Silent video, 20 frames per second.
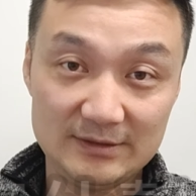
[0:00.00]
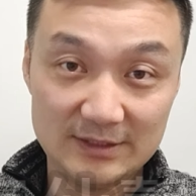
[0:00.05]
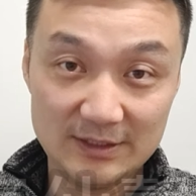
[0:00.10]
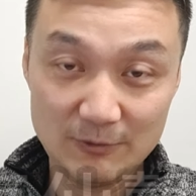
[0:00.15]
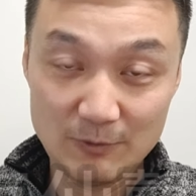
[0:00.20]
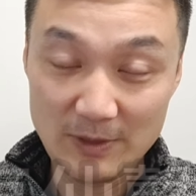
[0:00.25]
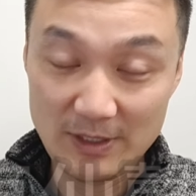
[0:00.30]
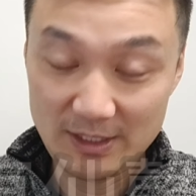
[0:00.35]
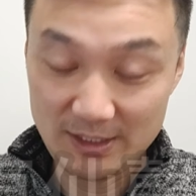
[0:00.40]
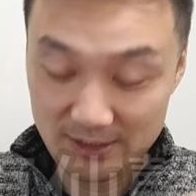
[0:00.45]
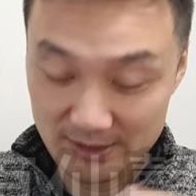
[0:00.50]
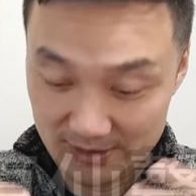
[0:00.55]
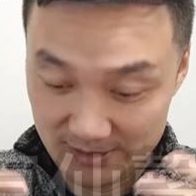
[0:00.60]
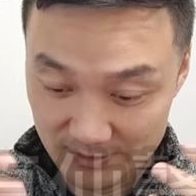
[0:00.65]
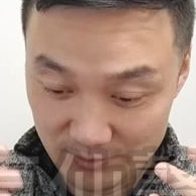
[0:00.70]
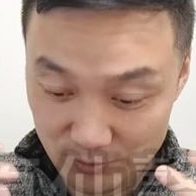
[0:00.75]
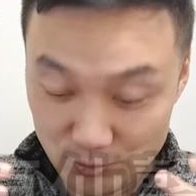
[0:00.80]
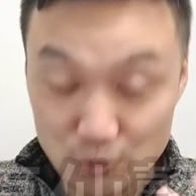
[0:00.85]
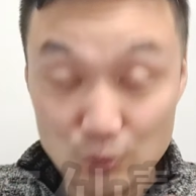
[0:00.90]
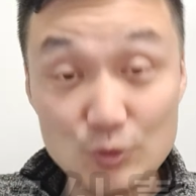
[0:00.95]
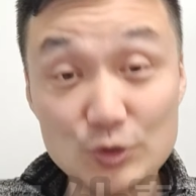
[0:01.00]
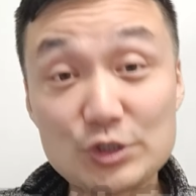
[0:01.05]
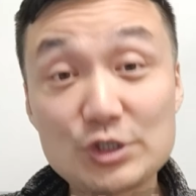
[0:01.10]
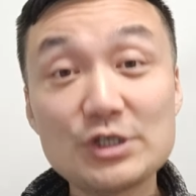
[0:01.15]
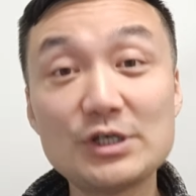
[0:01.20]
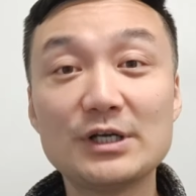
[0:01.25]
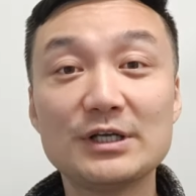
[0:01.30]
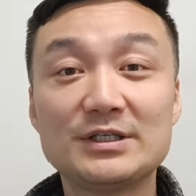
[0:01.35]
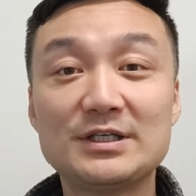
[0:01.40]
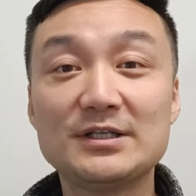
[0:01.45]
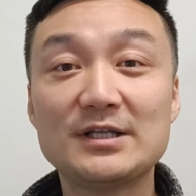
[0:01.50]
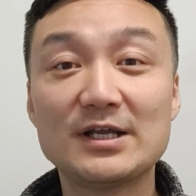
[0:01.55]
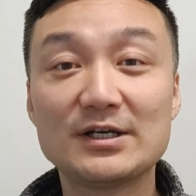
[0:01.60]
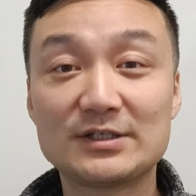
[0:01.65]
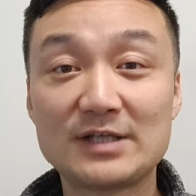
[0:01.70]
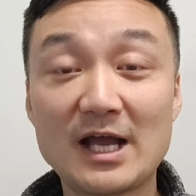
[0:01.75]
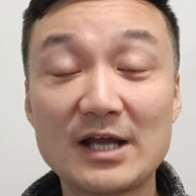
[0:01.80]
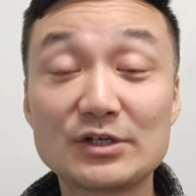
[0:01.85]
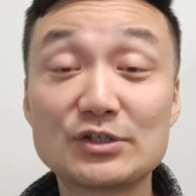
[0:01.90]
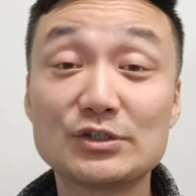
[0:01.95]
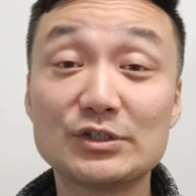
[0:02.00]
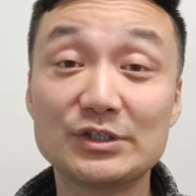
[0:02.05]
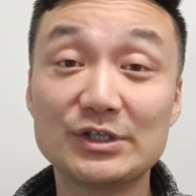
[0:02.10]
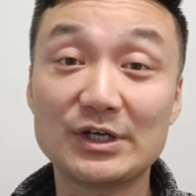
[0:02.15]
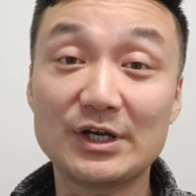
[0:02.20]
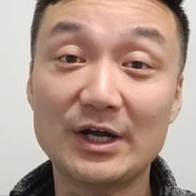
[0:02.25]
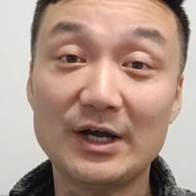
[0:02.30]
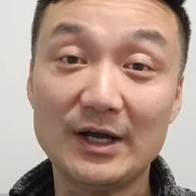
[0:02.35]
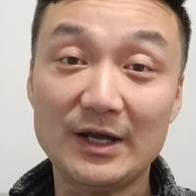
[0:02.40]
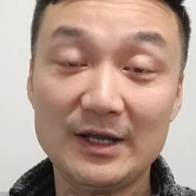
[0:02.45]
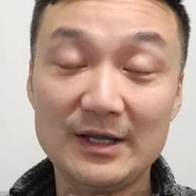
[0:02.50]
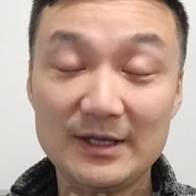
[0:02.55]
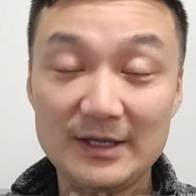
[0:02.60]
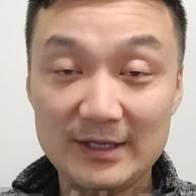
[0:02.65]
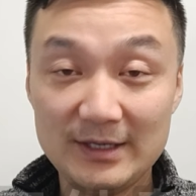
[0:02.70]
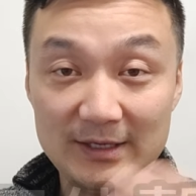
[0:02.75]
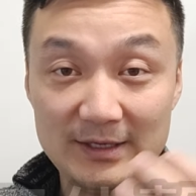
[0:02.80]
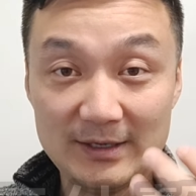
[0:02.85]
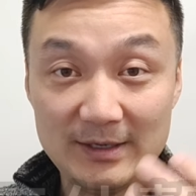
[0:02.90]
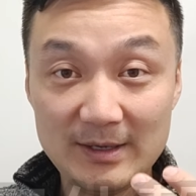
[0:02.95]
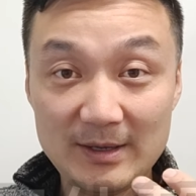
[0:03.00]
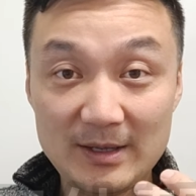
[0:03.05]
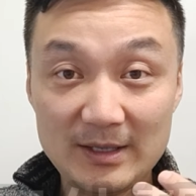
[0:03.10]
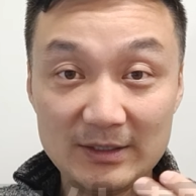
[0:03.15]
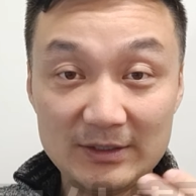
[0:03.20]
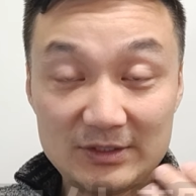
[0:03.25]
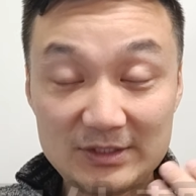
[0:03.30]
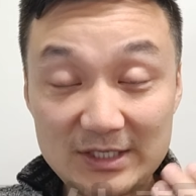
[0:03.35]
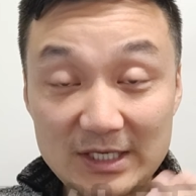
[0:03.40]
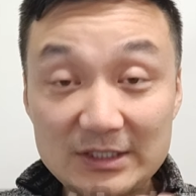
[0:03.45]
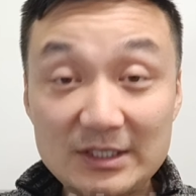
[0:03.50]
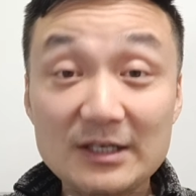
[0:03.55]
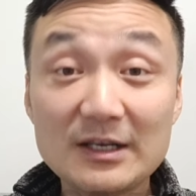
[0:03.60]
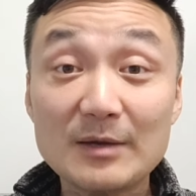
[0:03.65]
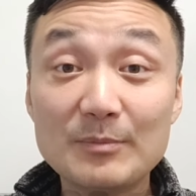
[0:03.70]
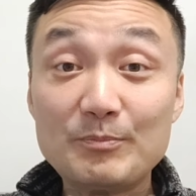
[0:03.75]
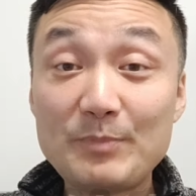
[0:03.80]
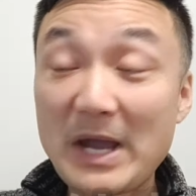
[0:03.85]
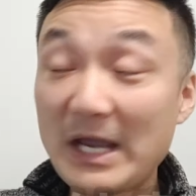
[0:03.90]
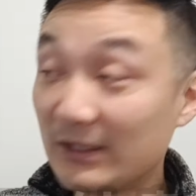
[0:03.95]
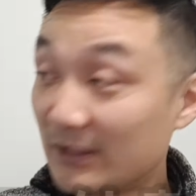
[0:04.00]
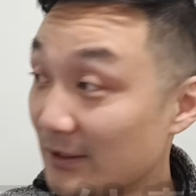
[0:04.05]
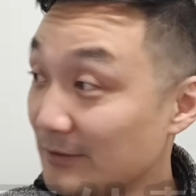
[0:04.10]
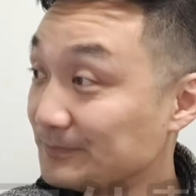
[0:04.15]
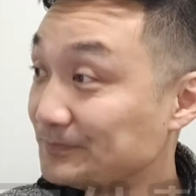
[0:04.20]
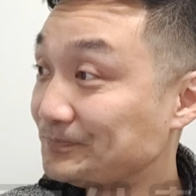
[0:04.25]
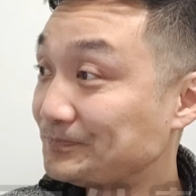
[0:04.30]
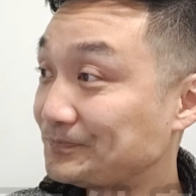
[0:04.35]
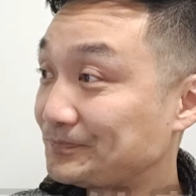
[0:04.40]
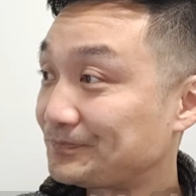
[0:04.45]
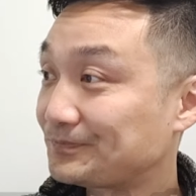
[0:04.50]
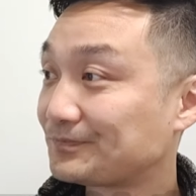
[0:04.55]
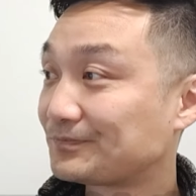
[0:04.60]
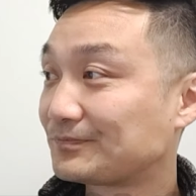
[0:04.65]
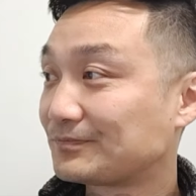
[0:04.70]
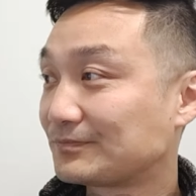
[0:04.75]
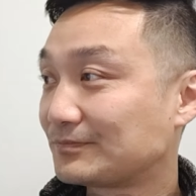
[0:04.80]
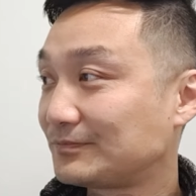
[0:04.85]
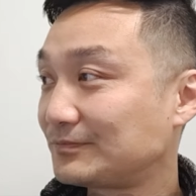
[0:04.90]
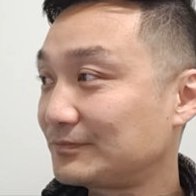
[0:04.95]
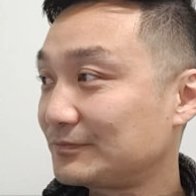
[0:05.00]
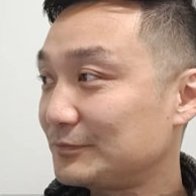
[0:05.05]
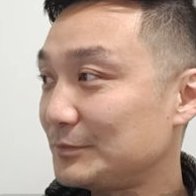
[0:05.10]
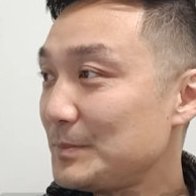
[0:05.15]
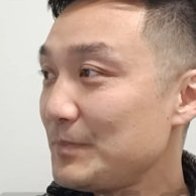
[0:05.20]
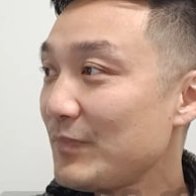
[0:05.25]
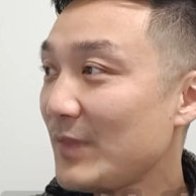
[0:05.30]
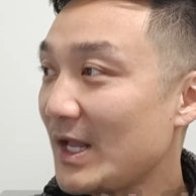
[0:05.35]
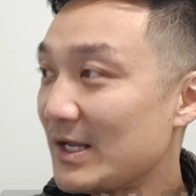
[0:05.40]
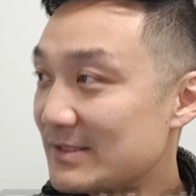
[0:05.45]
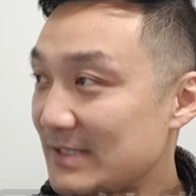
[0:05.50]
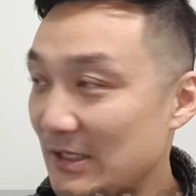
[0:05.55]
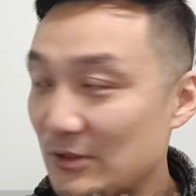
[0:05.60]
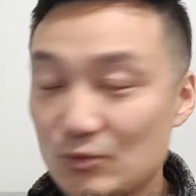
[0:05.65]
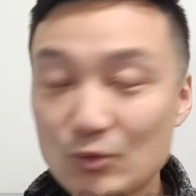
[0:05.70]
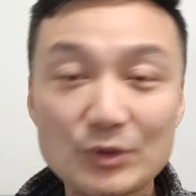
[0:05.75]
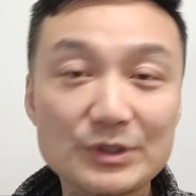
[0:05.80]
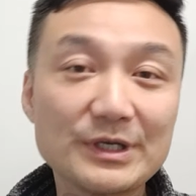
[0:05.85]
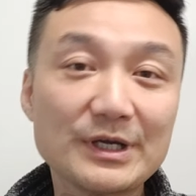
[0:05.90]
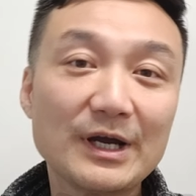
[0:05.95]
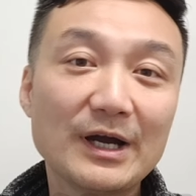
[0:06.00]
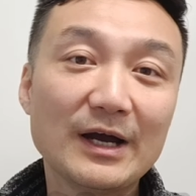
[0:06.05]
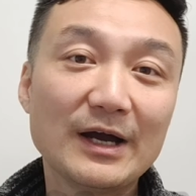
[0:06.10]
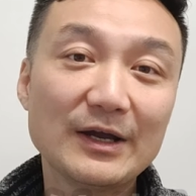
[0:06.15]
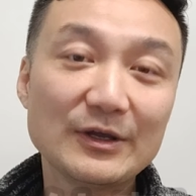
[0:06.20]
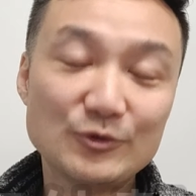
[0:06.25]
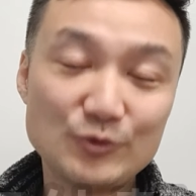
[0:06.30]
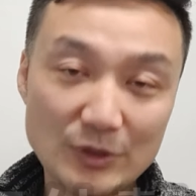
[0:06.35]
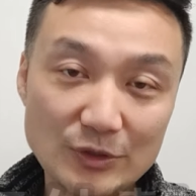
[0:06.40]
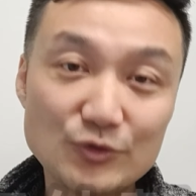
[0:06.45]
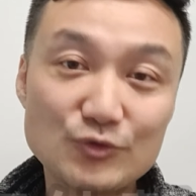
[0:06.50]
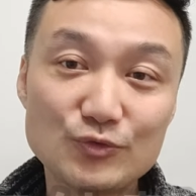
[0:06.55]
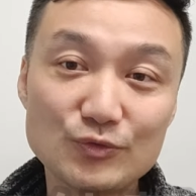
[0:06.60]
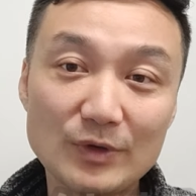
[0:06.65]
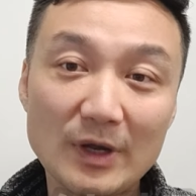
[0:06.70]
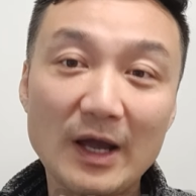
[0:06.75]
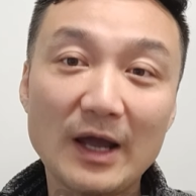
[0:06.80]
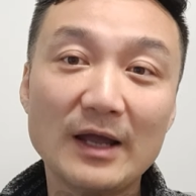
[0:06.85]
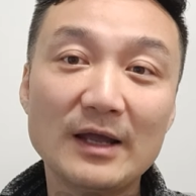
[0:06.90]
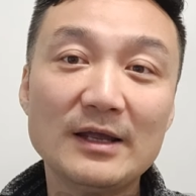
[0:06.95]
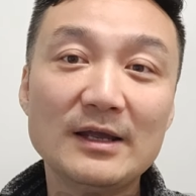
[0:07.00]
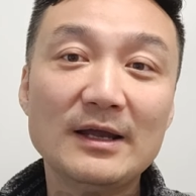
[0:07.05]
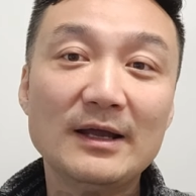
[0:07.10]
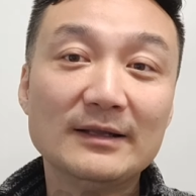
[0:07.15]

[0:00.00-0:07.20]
这位女士，现在她是这个接替了拜登在做这个选举啊。